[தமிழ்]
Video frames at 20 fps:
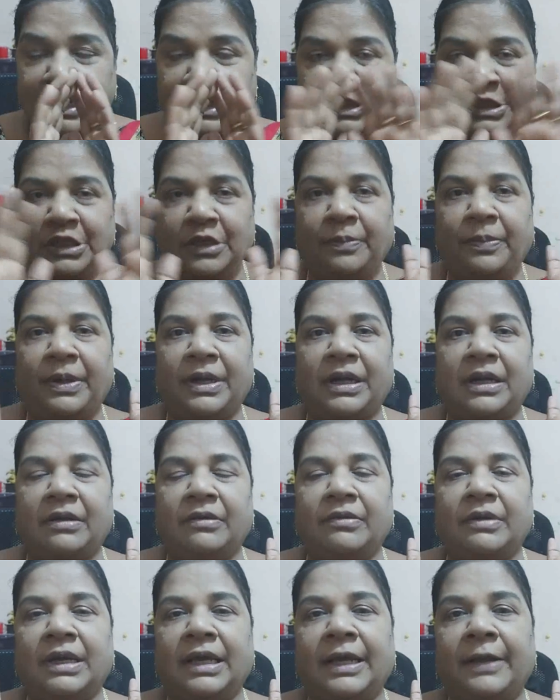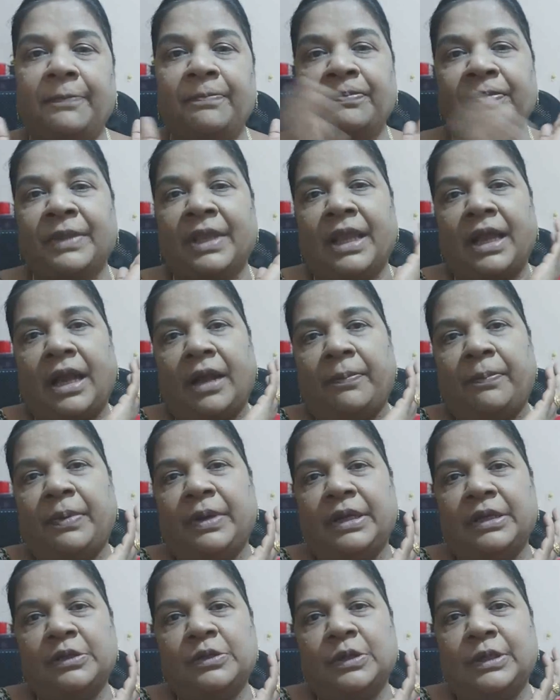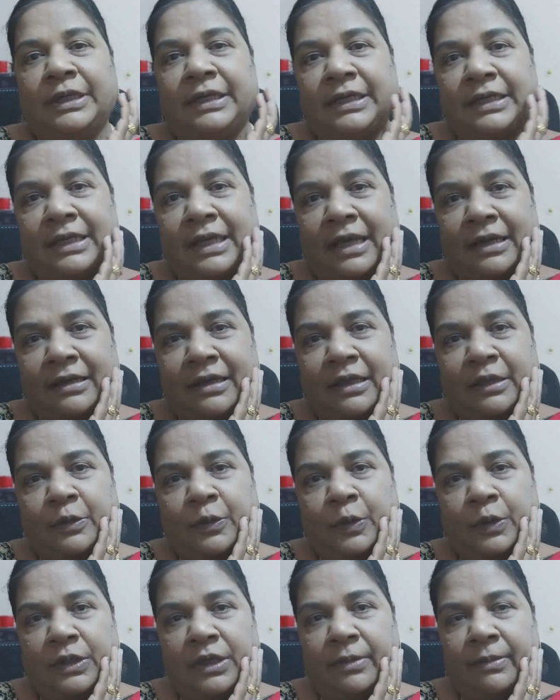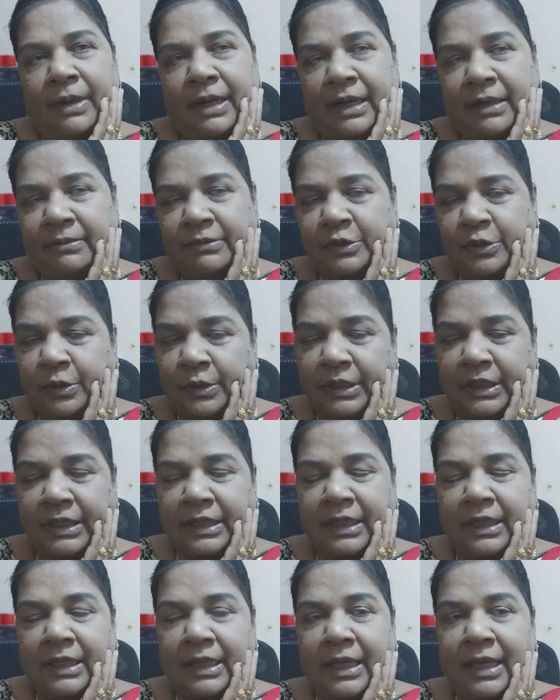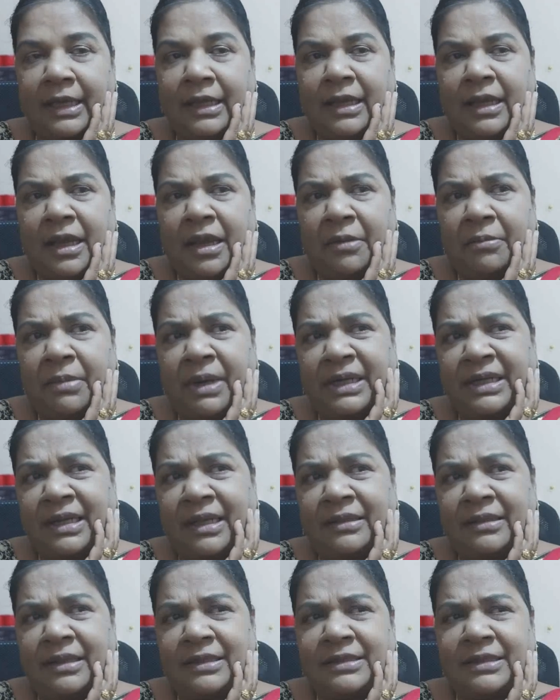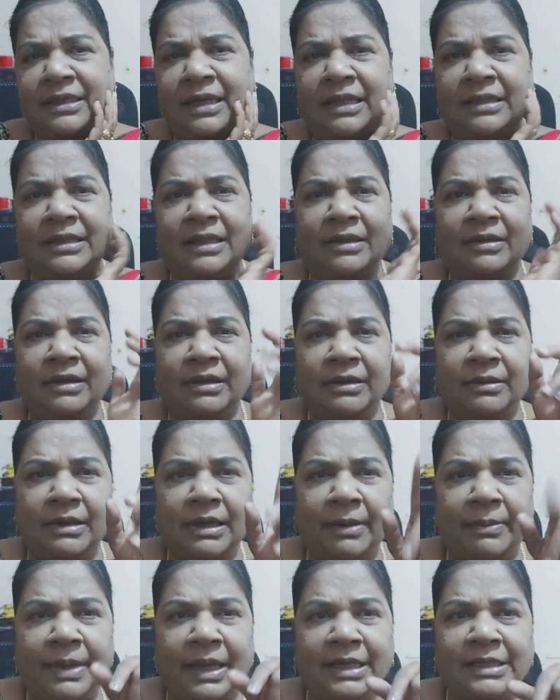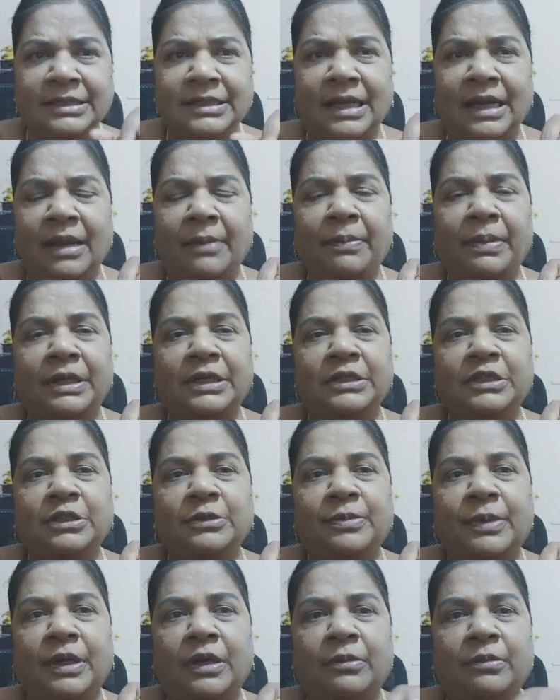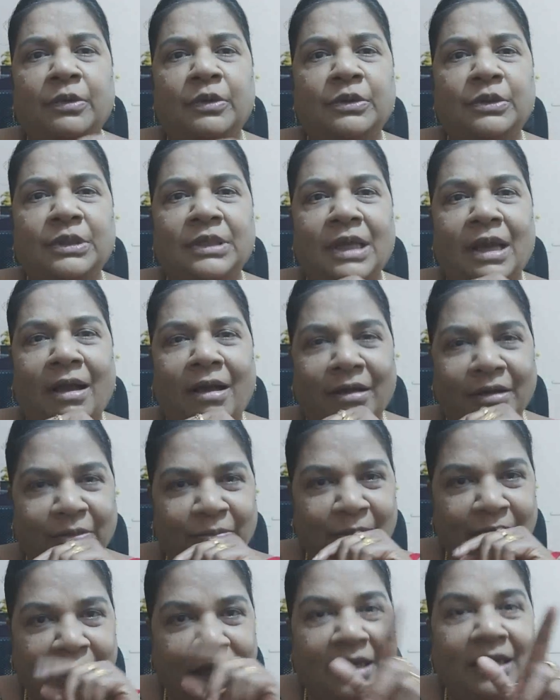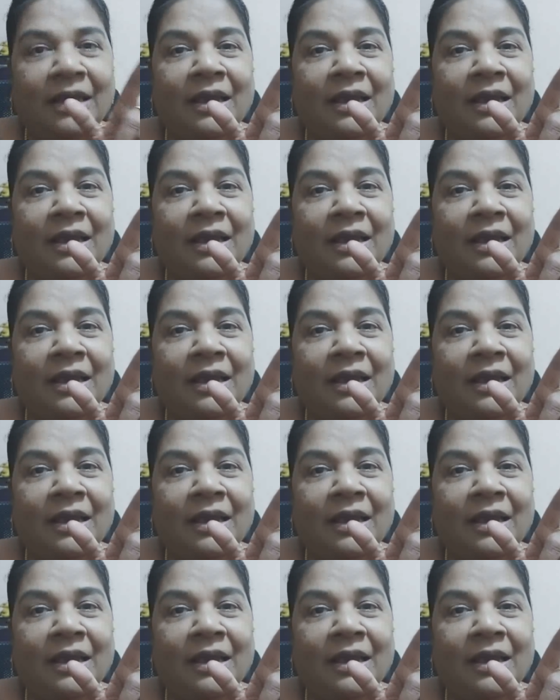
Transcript: கஷ்டப்படுறவங்க அப்படின்னு சொல்லிட்டு யாருக்காவது கொடுங்க மேடம் சொல்லியிருக்கீங்க பட் அந்த அந்த கமெண்ட்ஸ் எல்லாம் படித்து பார்க்கும்போது யாருமே